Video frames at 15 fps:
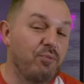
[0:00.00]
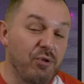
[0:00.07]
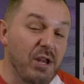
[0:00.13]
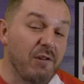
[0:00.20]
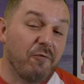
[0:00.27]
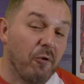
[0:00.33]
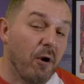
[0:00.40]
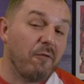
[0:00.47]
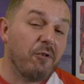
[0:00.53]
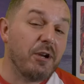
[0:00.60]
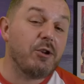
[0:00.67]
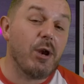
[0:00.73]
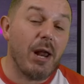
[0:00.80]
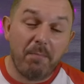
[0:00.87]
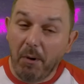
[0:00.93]
puis il faut avouer
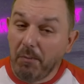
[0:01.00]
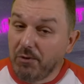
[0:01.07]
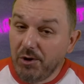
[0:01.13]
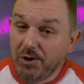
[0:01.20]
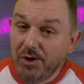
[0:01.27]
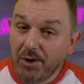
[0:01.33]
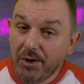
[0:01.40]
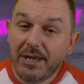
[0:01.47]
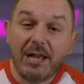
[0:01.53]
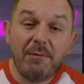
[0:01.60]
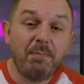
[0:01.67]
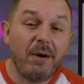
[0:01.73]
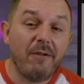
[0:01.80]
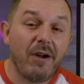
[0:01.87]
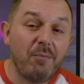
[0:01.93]
que la pop culture
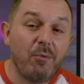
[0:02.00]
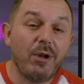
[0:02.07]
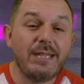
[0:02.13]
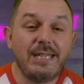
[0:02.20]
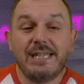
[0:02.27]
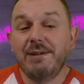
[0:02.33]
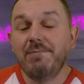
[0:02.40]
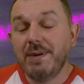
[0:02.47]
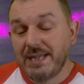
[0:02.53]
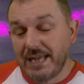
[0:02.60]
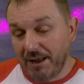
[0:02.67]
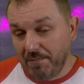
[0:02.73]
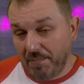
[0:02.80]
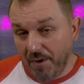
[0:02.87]
n'aide pas vraiment à dissiper cette